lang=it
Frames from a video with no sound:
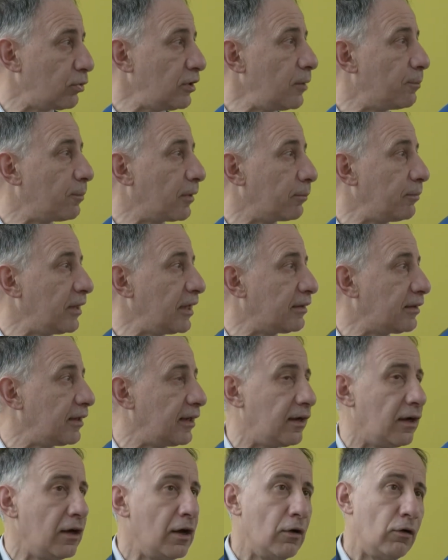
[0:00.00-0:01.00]
quindi
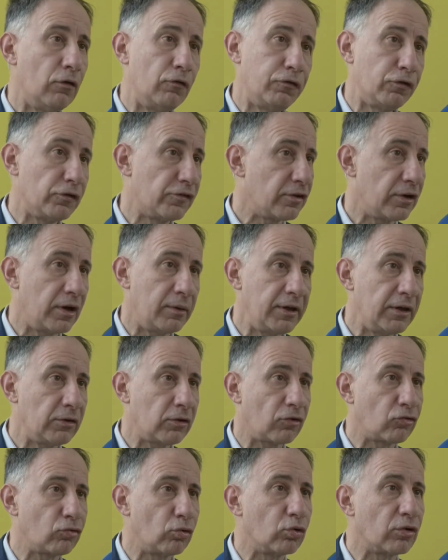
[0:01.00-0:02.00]
permette un
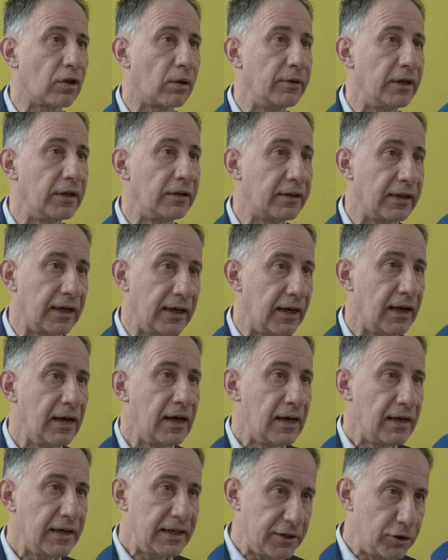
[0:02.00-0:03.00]
funzionamento assolutamente
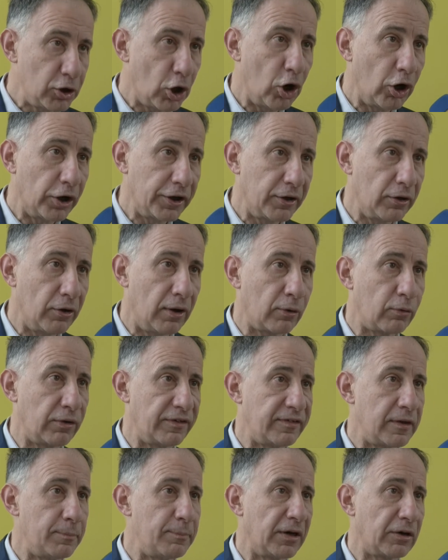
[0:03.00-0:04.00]
idoneo a
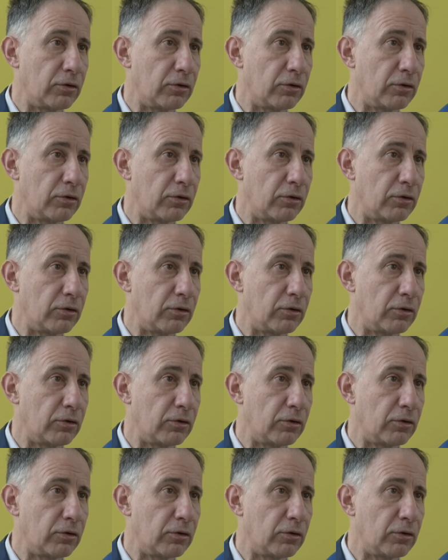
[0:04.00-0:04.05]
questi